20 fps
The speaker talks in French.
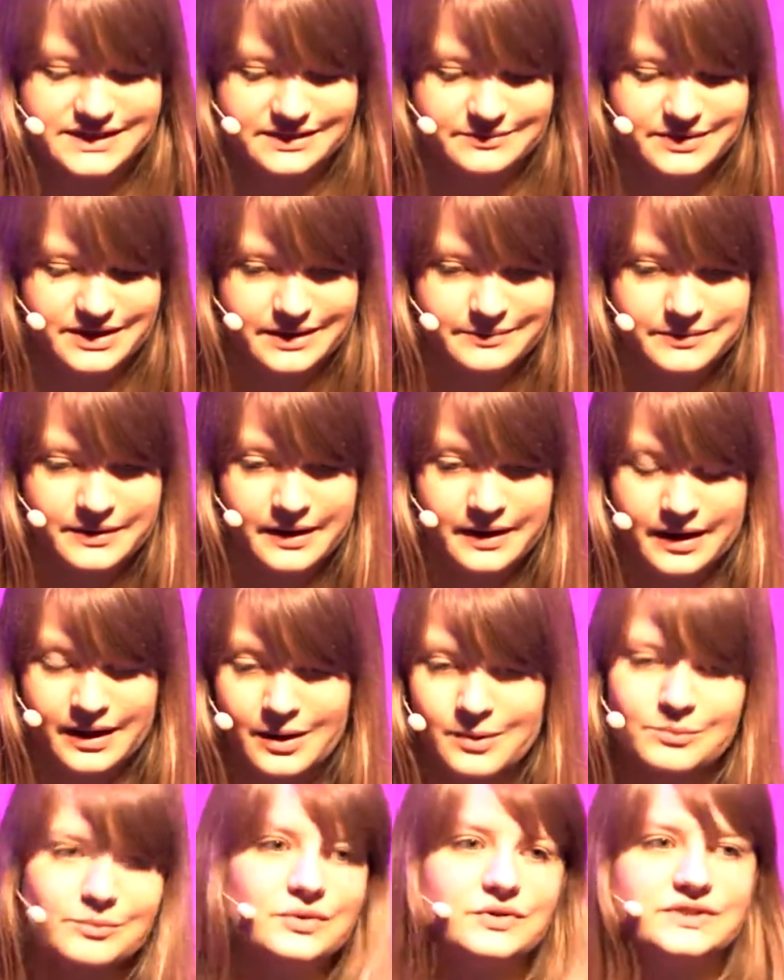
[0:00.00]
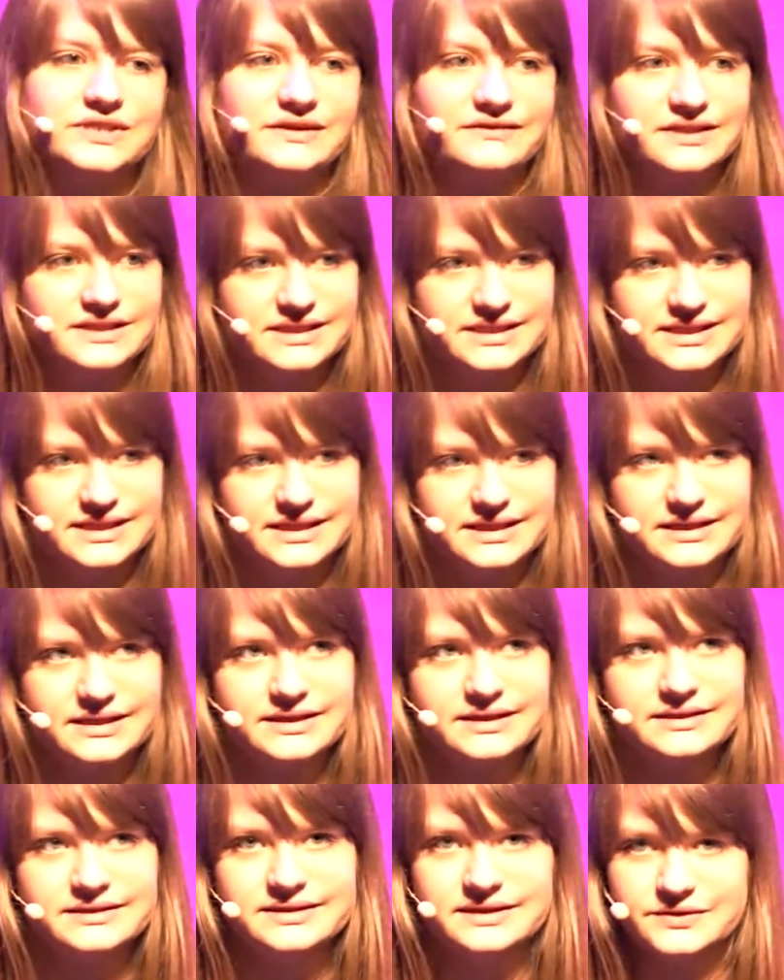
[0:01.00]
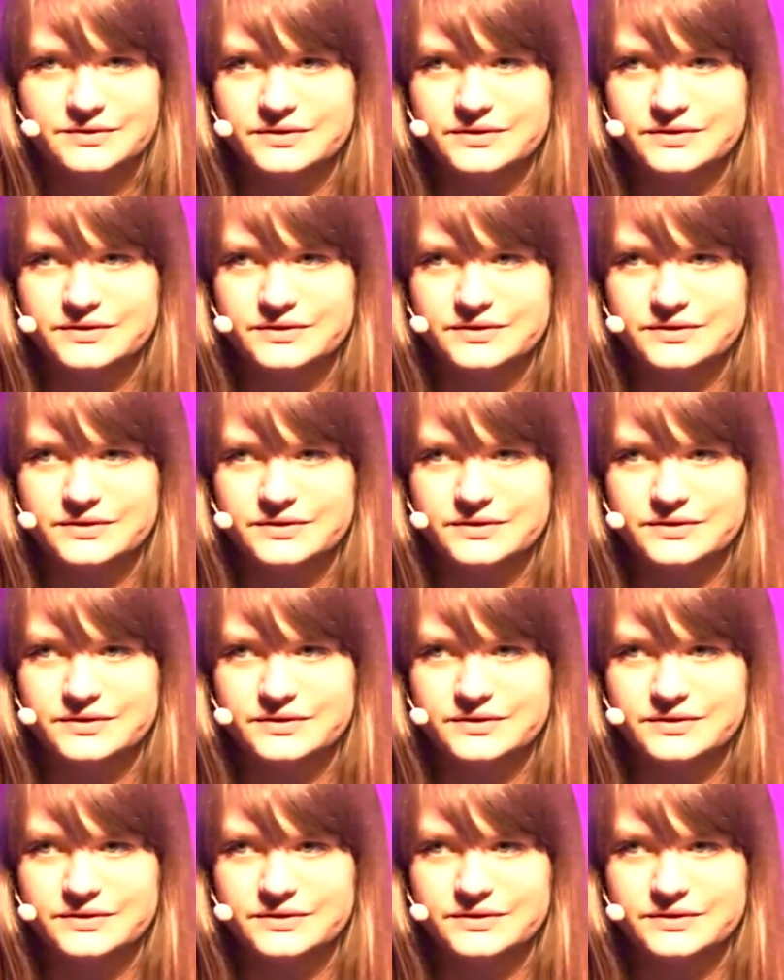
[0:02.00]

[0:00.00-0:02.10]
et IBM, mais aussi avec des,